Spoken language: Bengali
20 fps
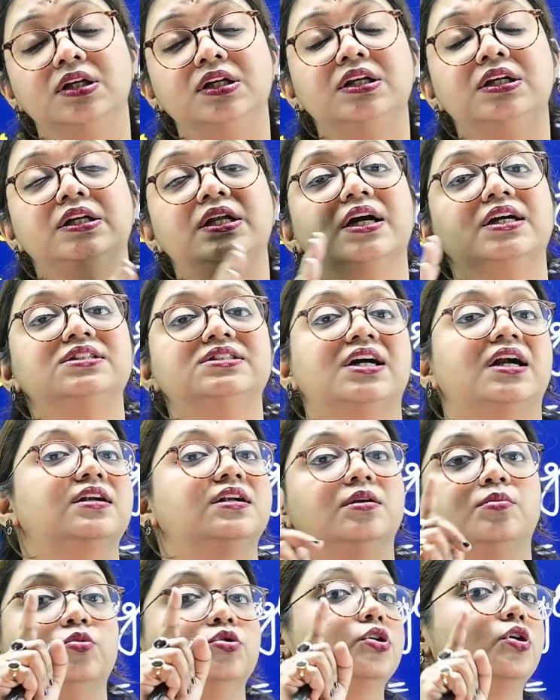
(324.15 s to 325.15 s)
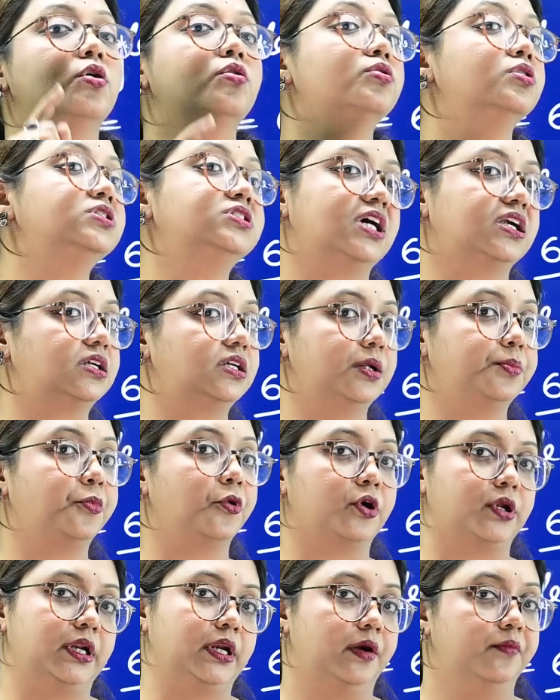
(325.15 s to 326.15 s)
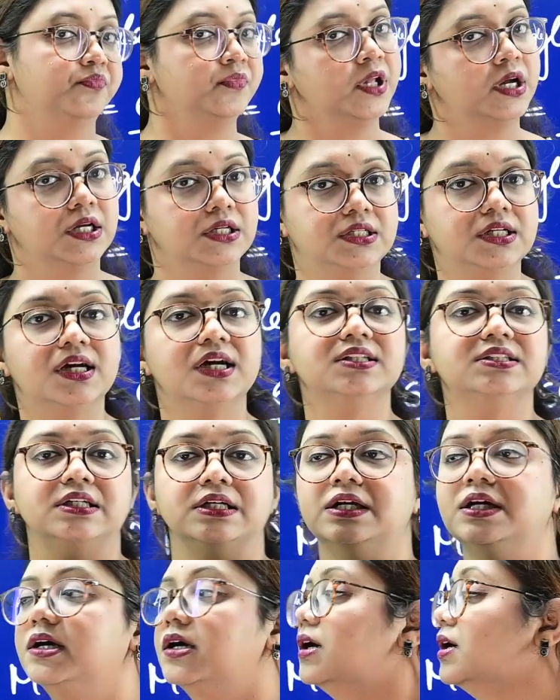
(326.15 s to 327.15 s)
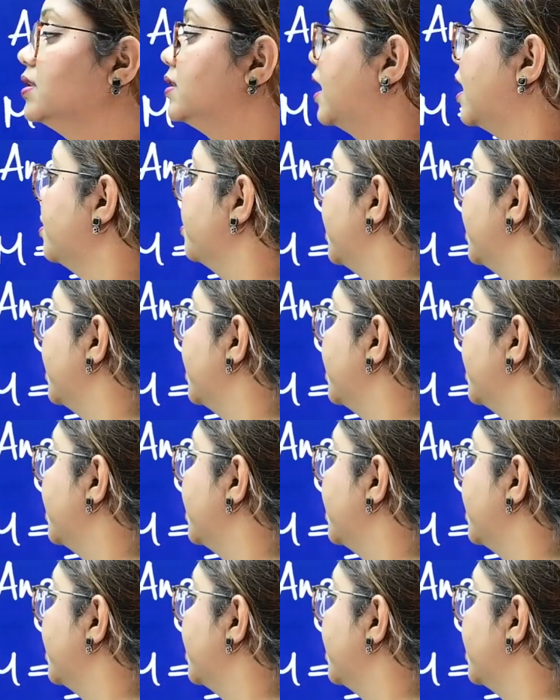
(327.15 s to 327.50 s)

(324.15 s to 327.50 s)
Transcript: তিনটে আর চারটের মধ্যে কখনো চারটে পড়ে না ঠিক আছে তার